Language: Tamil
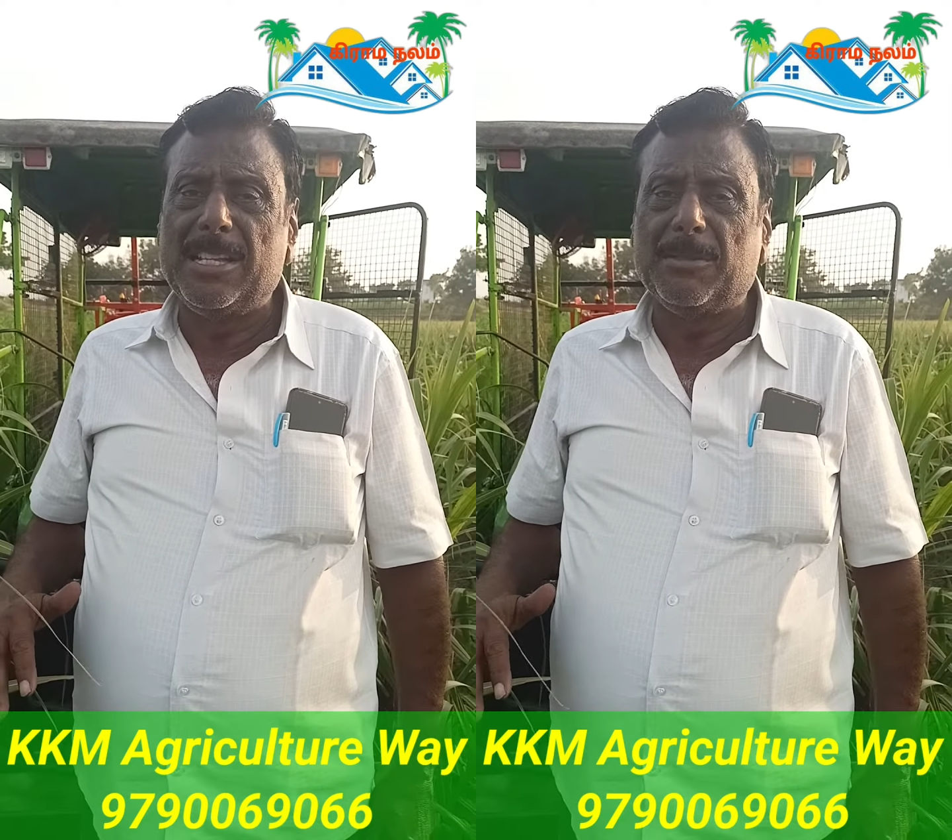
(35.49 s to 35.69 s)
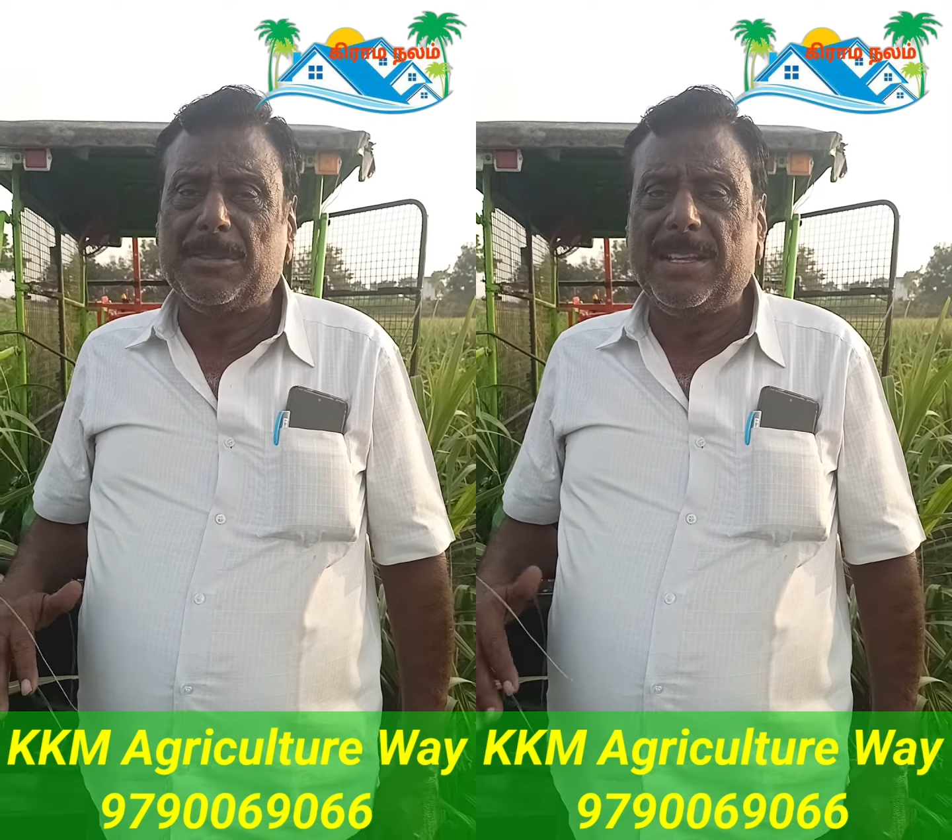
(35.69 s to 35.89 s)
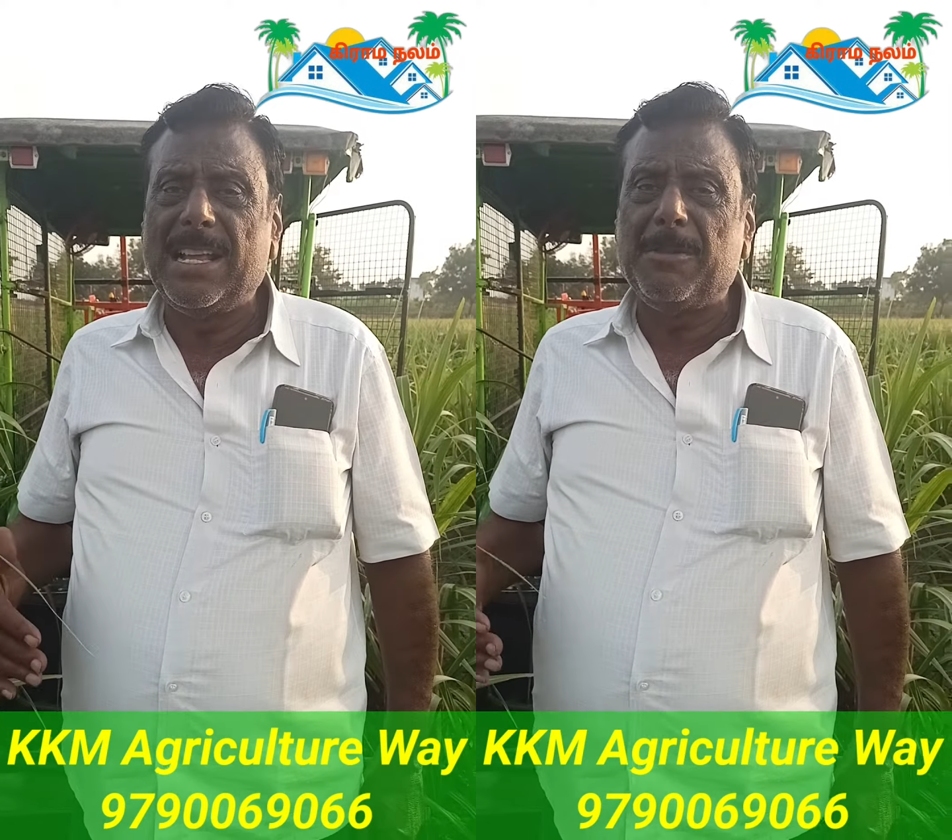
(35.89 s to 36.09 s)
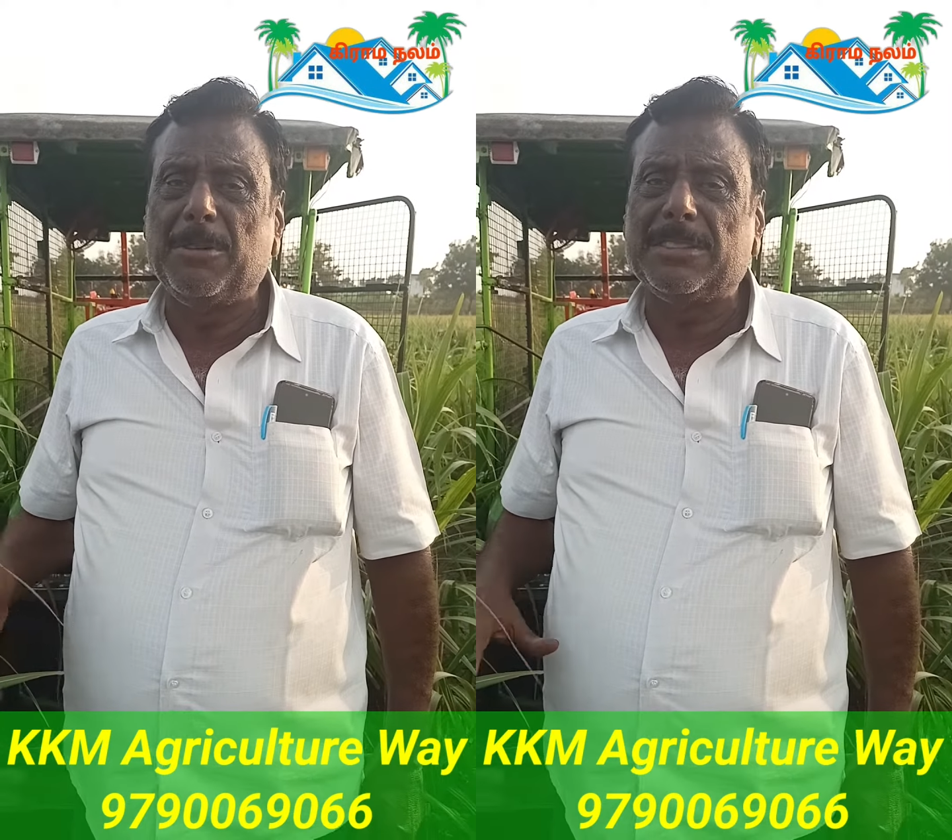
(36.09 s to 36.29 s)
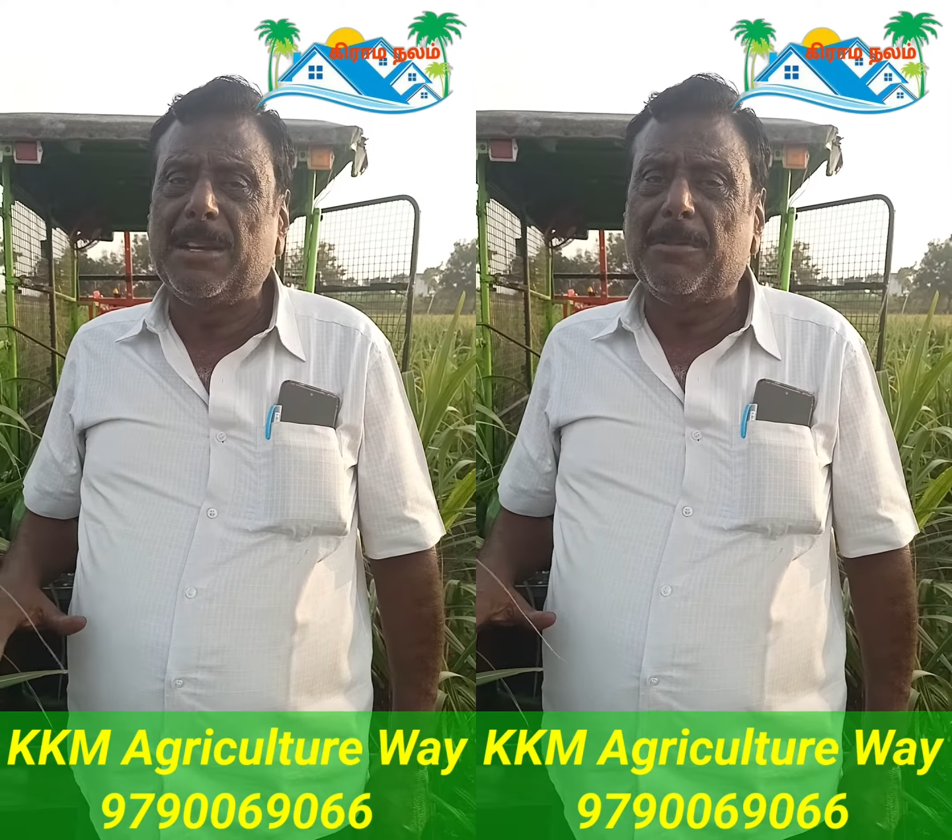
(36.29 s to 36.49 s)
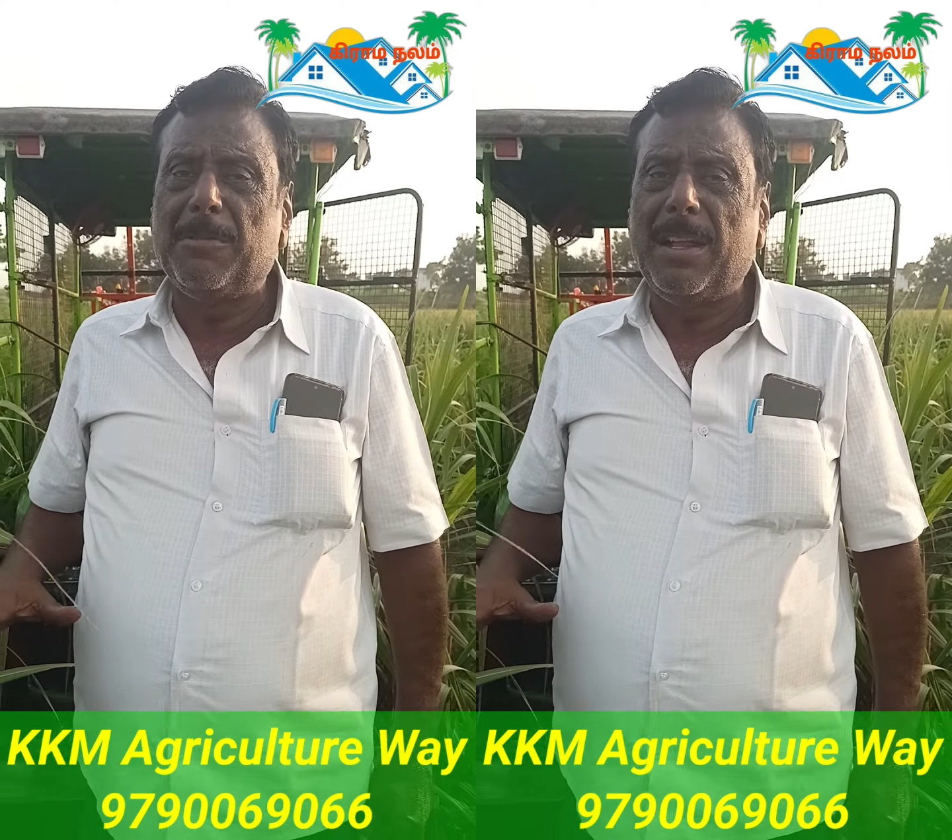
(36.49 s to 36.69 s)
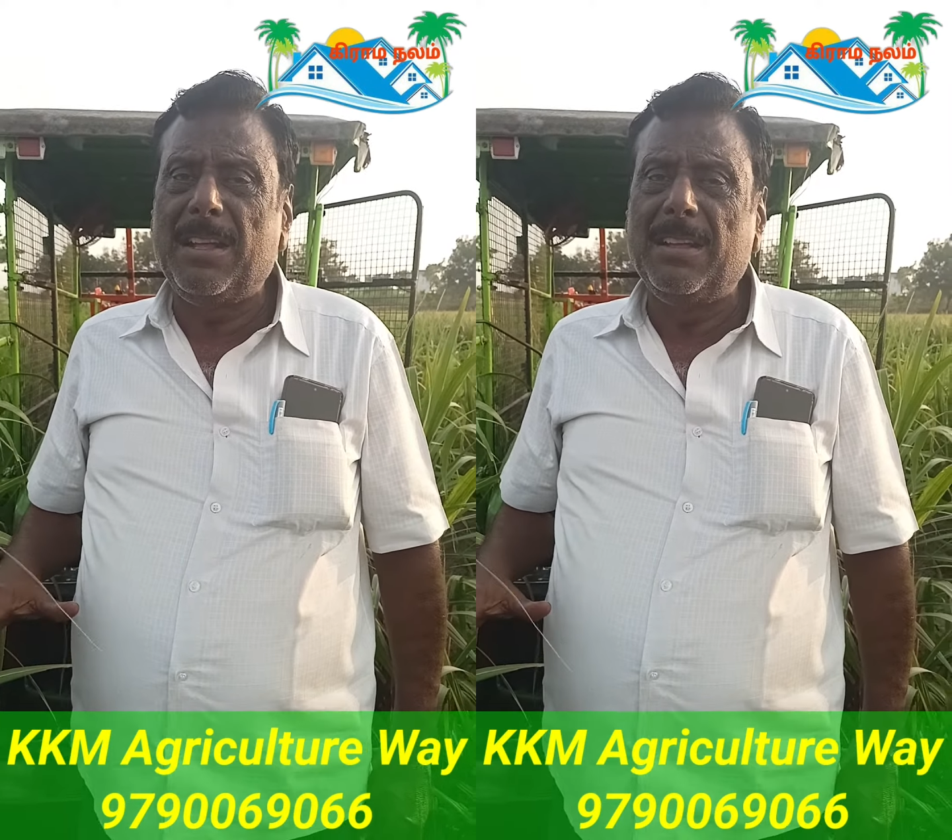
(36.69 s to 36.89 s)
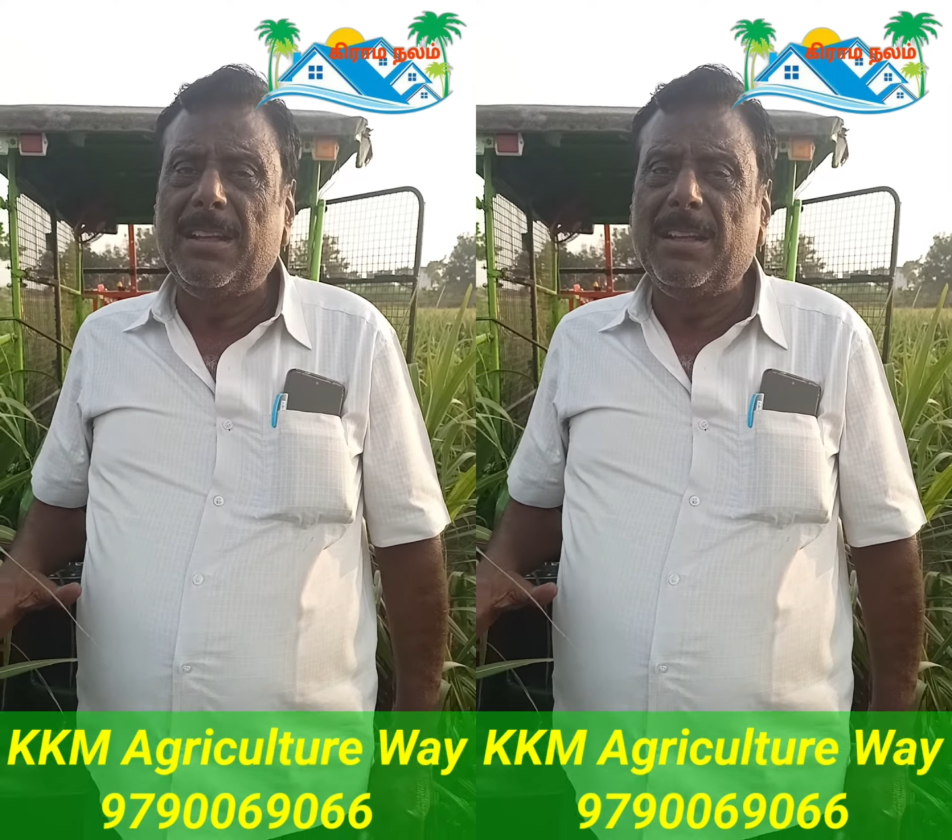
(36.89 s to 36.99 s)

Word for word: தெரிஞ்சுக்கணும் தெரியாமல் விவசாயம் பண்ணோம்னா